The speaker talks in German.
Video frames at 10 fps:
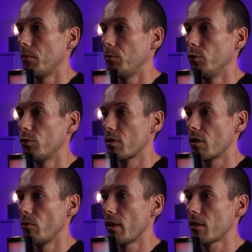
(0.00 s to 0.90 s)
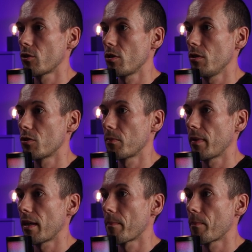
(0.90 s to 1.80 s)
Bluetooth Low Energy
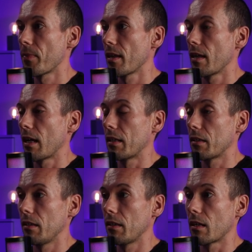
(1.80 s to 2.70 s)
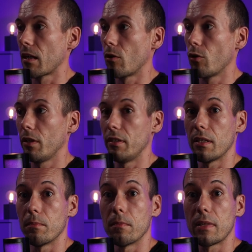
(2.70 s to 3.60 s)
Spam hatte ich ja auch in
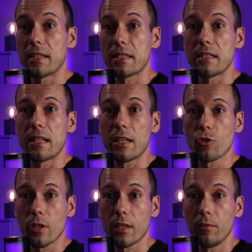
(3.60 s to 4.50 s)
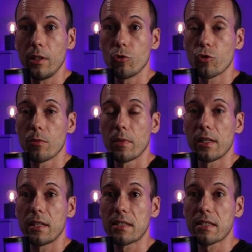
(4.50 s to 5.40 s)
dem letzten Einsteigervideo schon
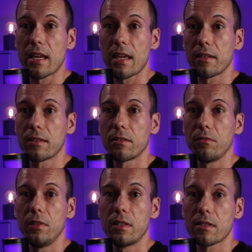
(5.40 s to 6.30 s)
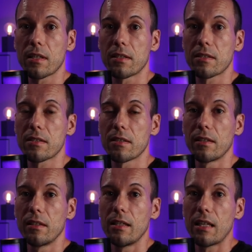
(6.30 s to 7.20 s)
mal gezeigt, wie das
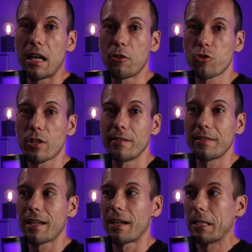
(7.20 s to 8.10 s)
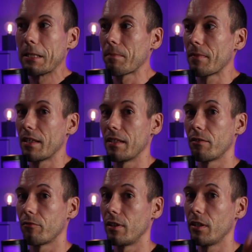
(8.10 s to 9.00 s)
Ganze ausschauen kann.
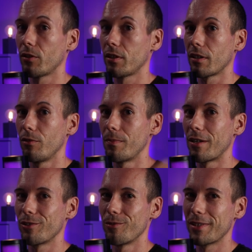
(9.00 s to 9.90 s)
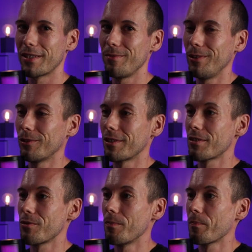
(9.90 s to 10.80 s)
Ich verlinke euch da oben auch nochmal das Video
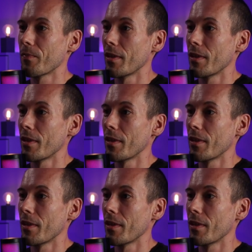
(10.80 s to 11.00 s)
dazu.